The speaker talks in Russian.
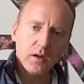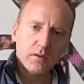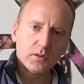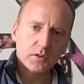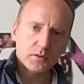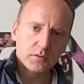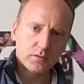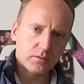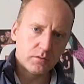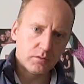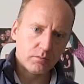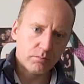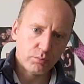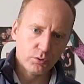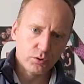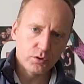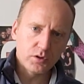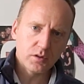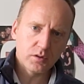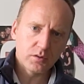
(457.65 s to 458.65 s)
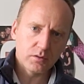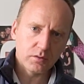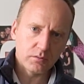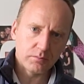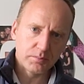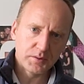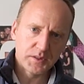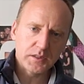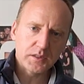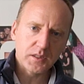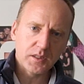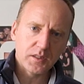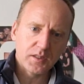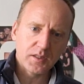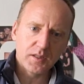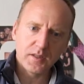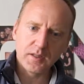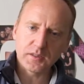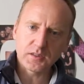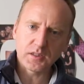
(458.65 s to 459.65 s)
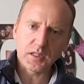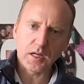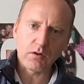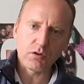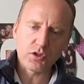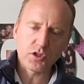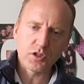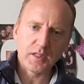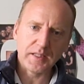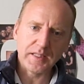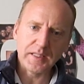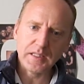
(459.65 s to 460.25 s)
вот будьте бдительны и осторожны,